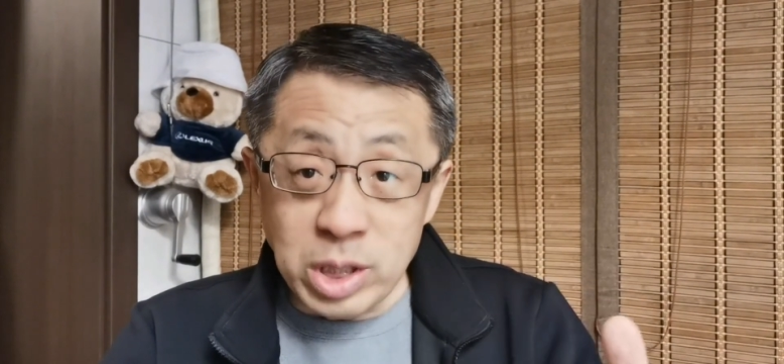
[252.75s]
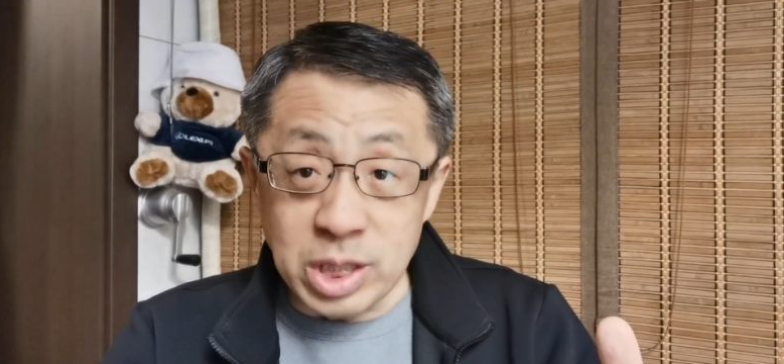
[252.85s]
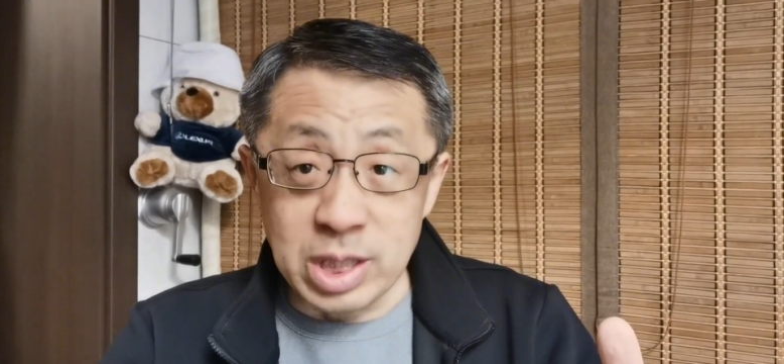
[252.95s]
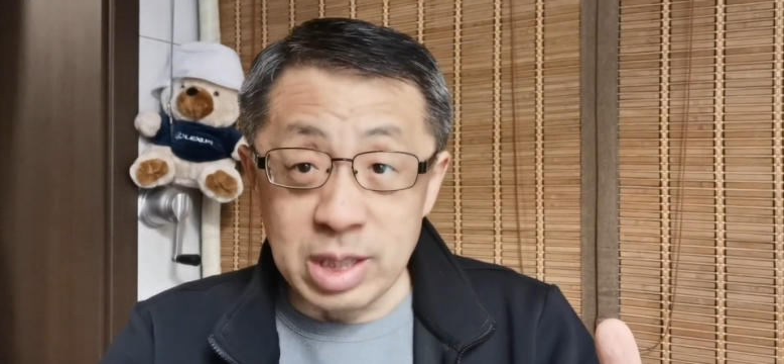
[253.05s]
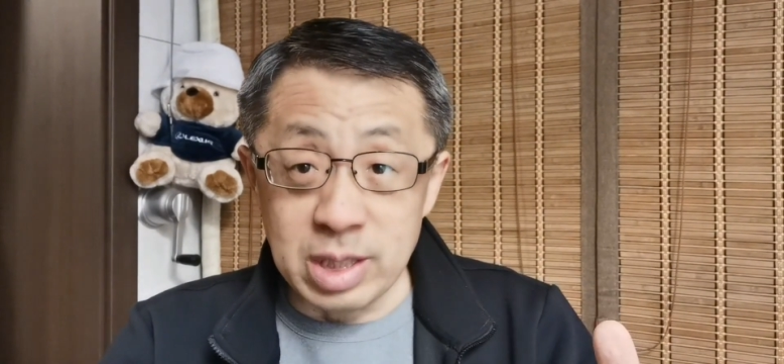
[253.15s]

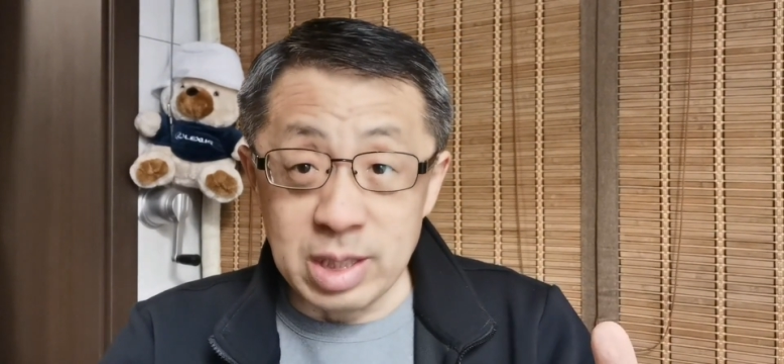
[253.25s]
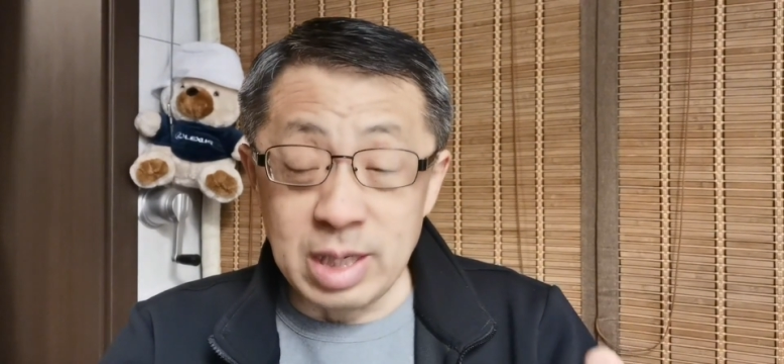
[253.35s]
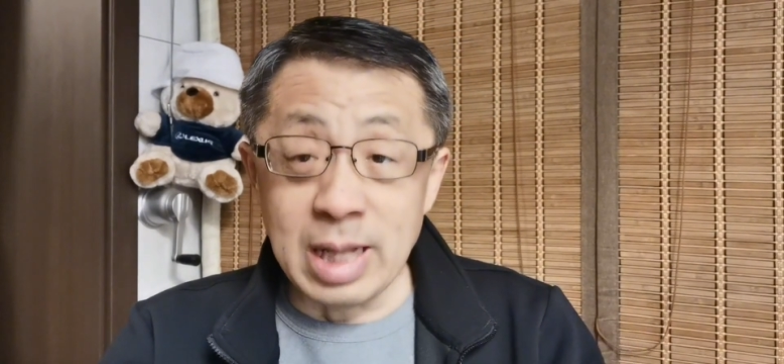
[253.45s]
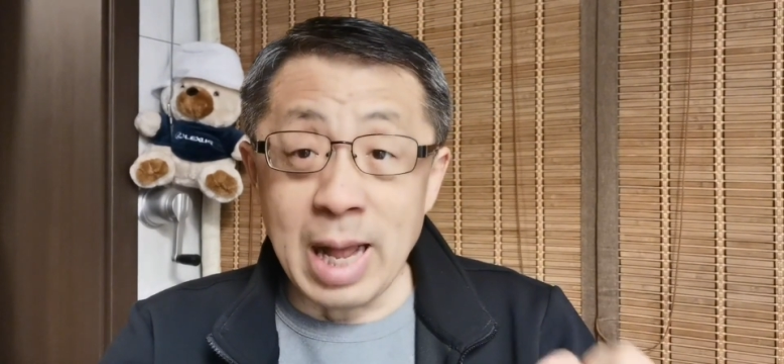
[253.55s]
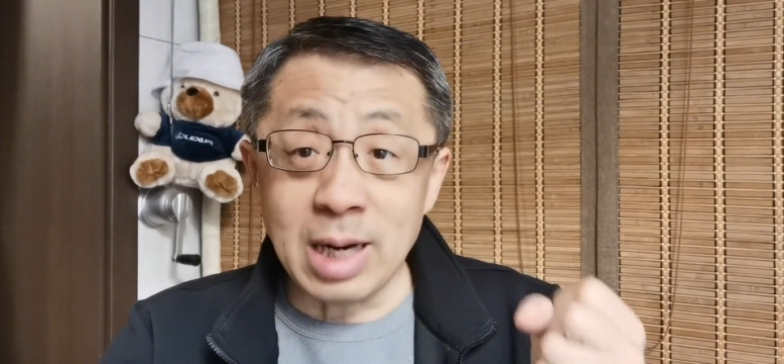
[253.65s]
籍，
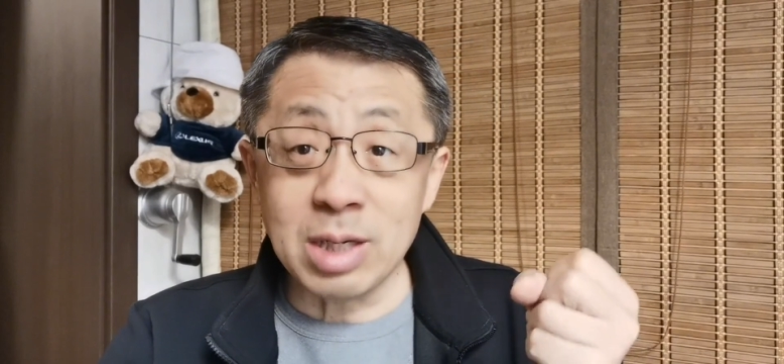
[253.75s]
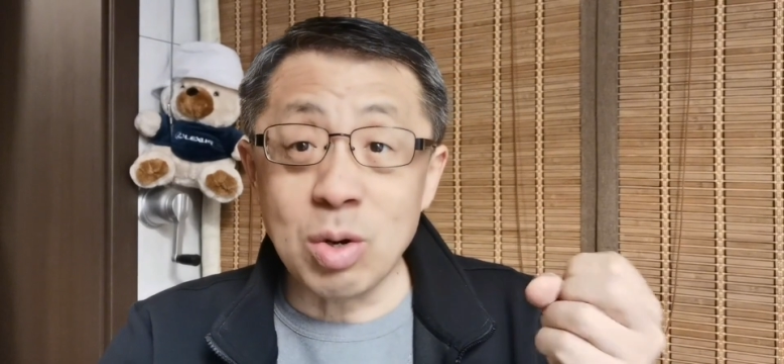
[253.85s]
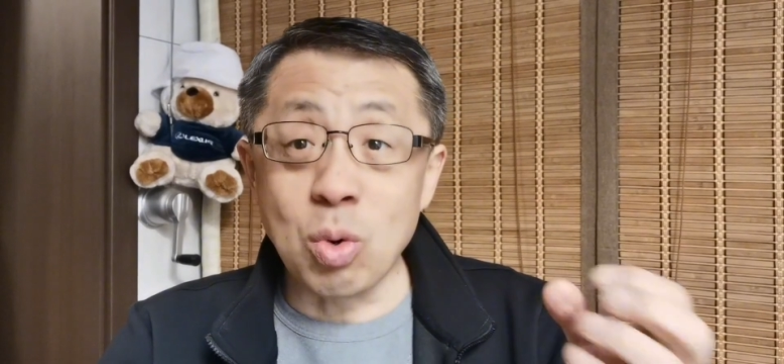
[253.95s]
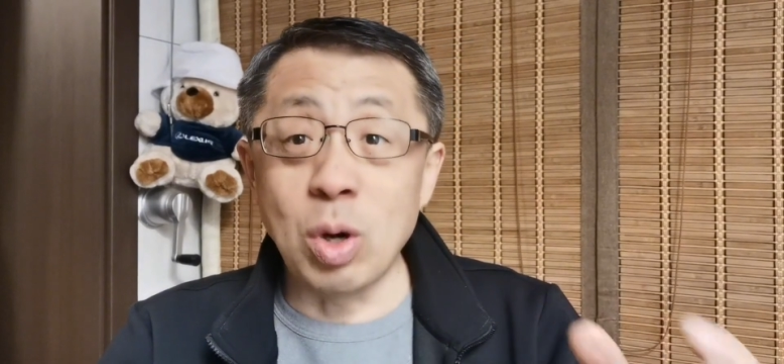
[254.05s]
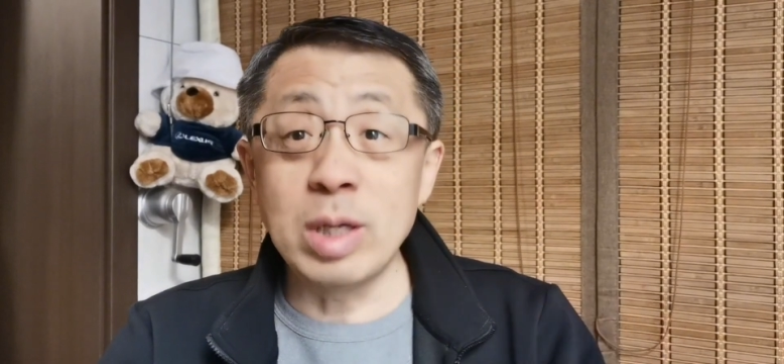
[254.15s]
你拿了这个
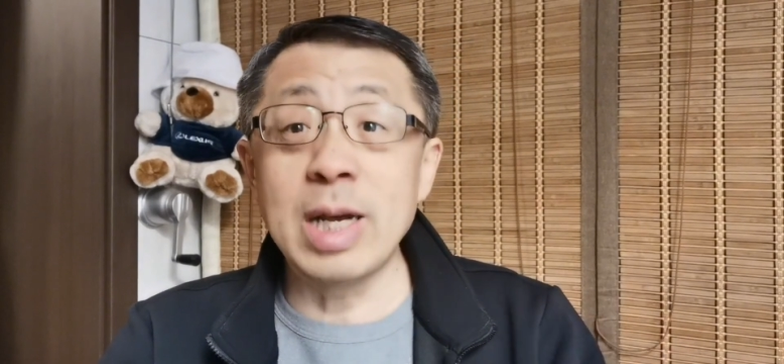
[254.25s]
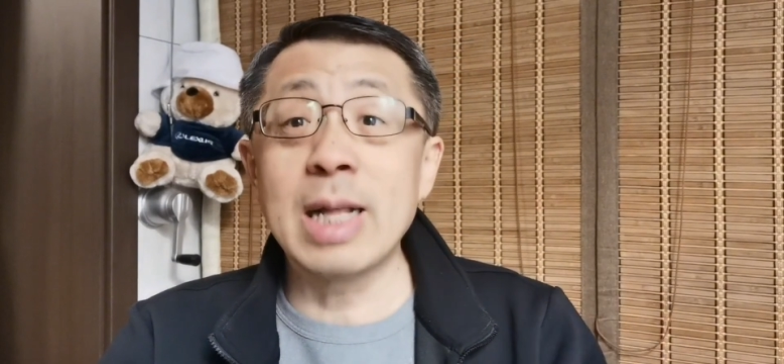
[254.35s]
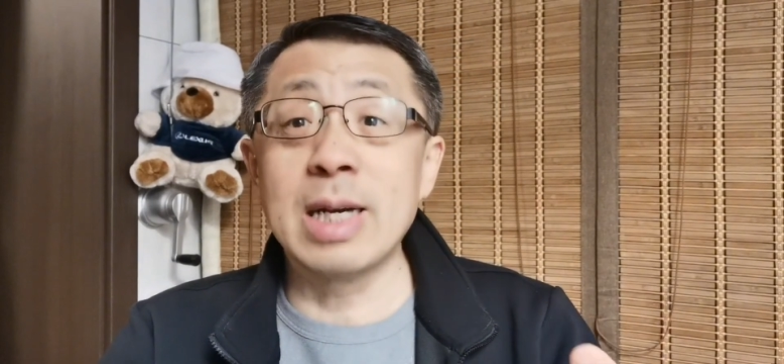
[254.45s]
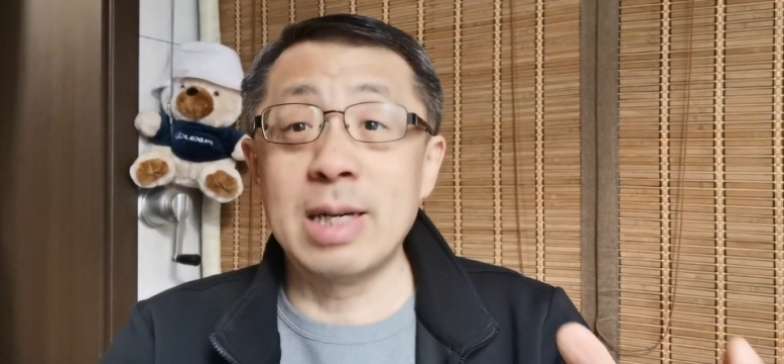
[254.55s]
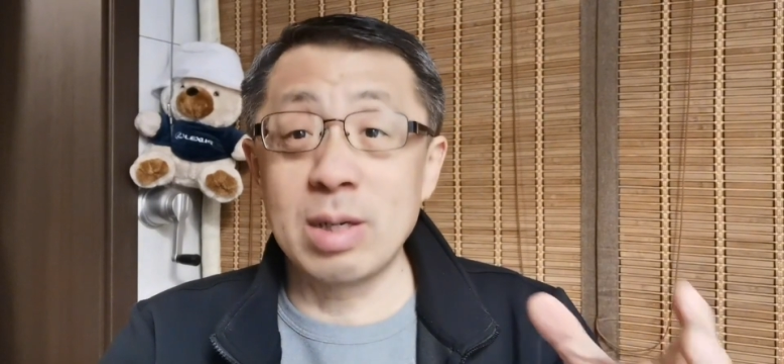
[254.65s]
国家
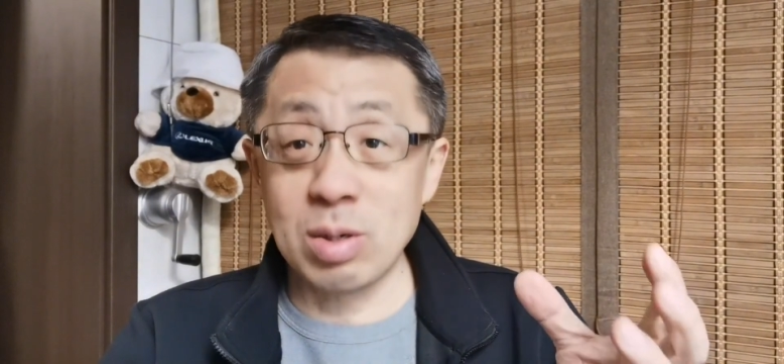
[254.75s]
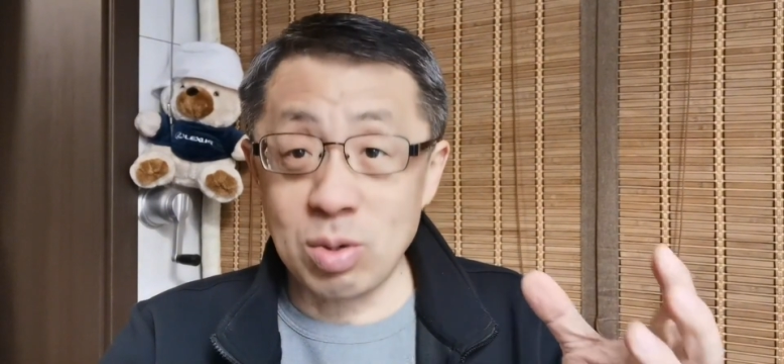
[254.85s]
的